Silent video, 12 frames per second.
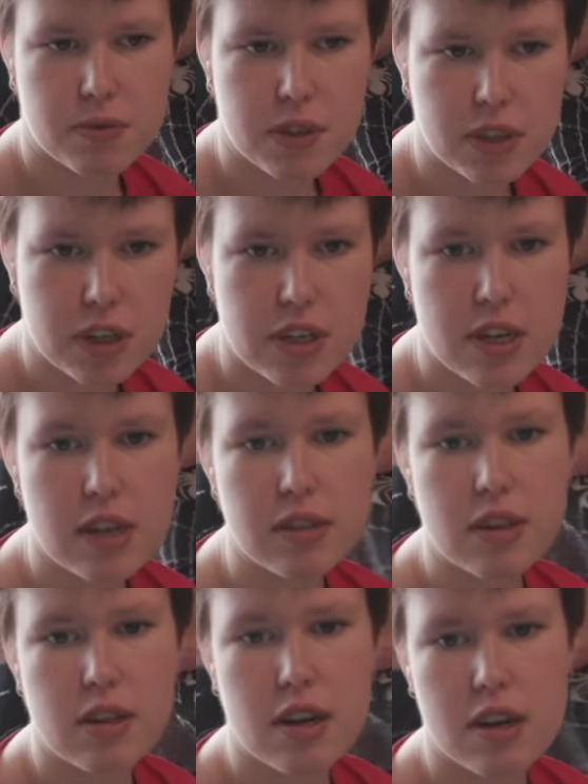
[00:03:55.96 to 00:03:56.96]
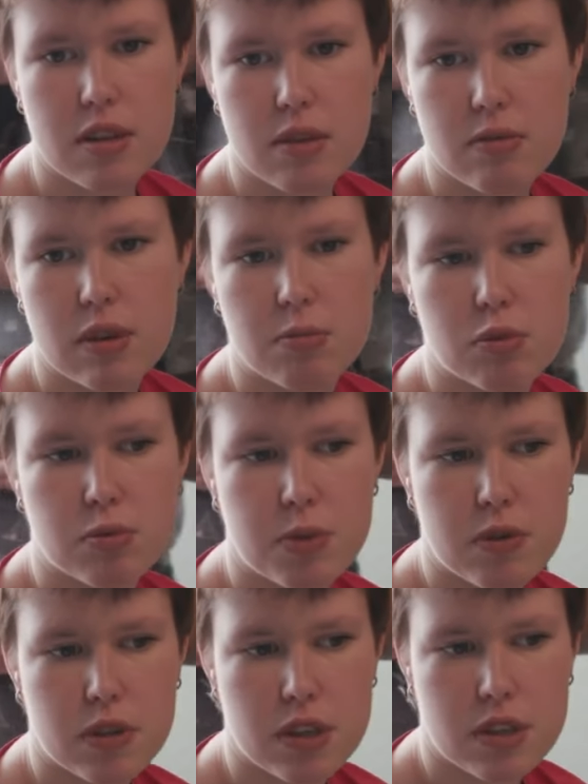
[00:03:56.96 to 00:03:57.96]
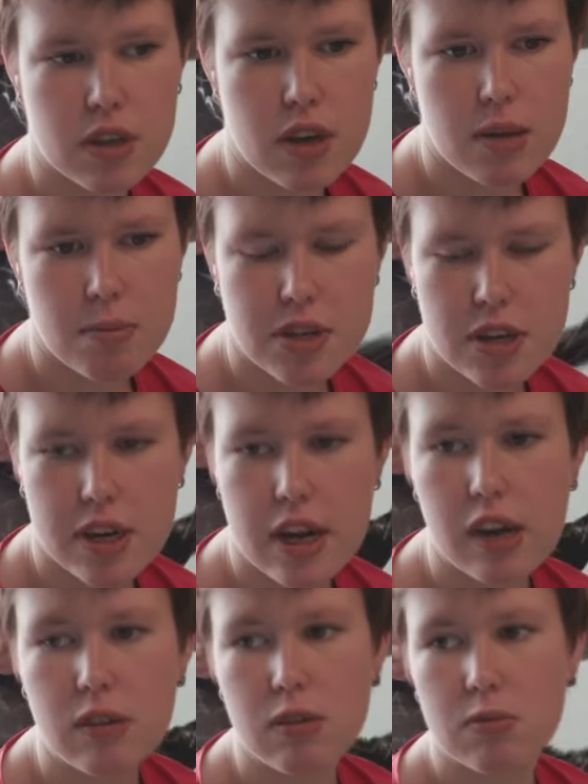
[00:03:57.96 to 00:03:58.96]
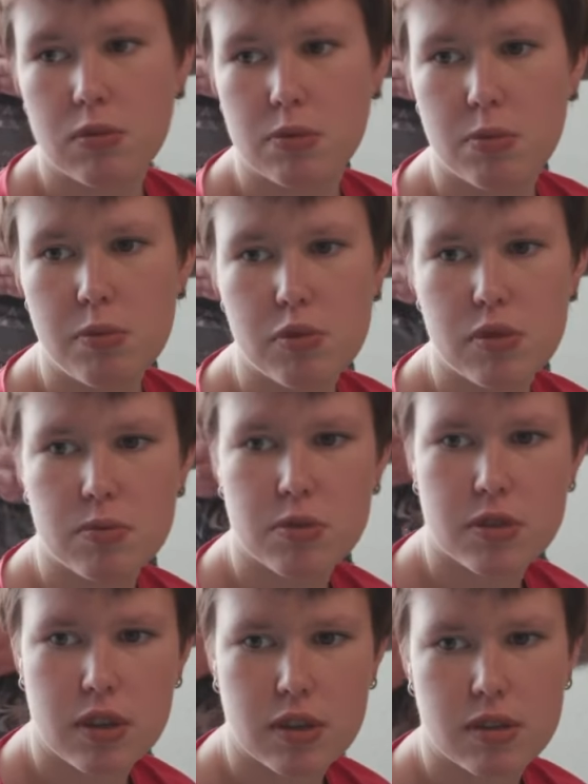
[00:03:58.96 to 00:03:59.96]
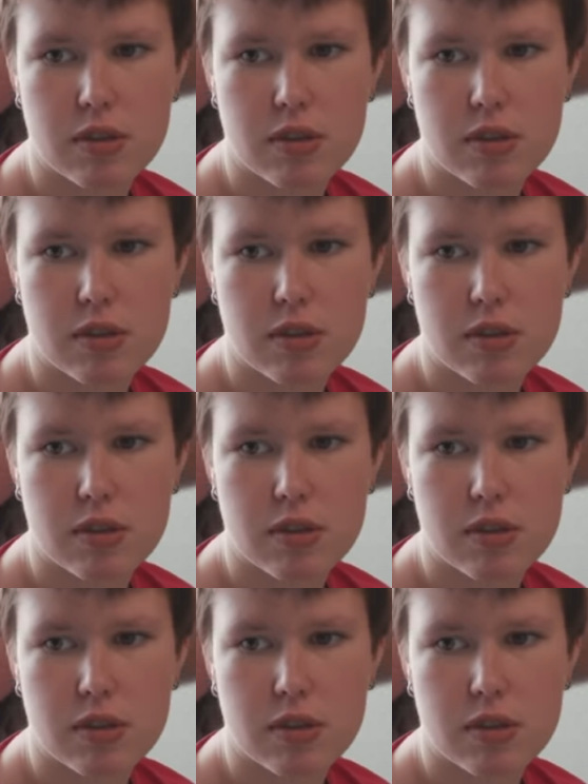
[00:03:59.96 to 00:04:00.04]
ингредиенты для этого, будут приводить материал, и мы будем это